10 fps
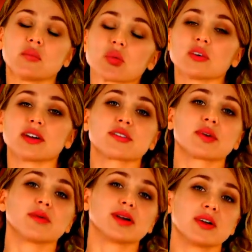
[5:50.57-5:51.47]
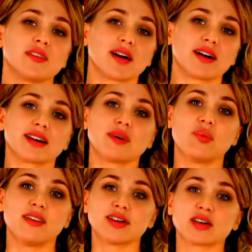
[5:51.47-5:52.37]
वो किस तरह कहता है कि
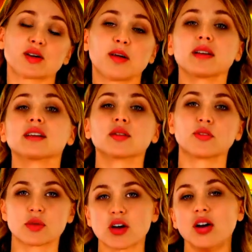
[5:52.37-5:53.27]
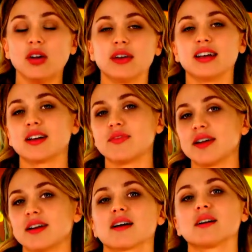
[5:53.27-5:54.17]
वो ठीक है ये किस तरह का गिले
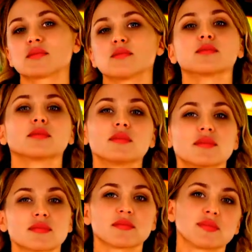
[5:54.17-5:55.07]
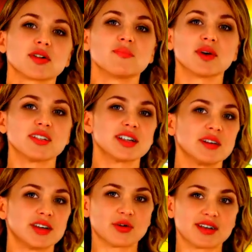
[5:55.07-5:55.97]
लगाना है नंबर
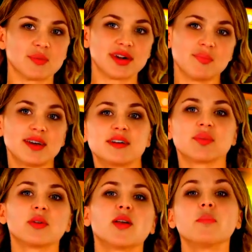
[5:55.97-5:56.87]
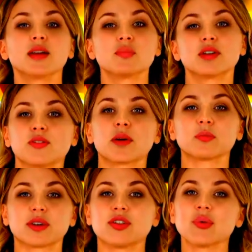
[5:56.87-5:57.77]
तीन के लिए भी पीठ पर माँ
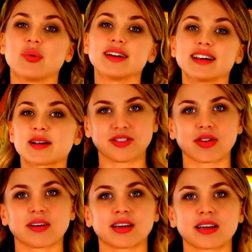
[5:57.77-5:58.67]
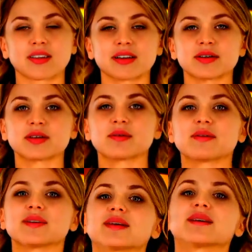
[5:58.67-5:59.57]
सैंडविच को एक अच्छा गिले दे रही
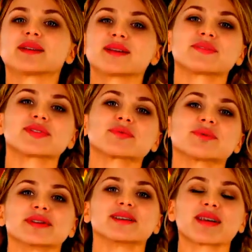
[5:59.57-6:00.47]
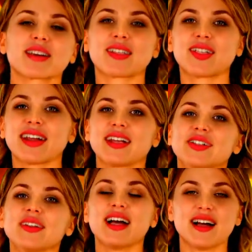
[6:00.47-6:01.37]
है लेकिन जरूरी नहीं कि
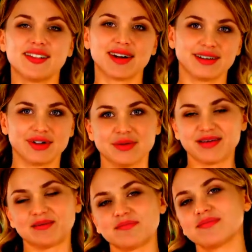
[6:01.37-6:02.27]
सीलश भी ऐसा ही करे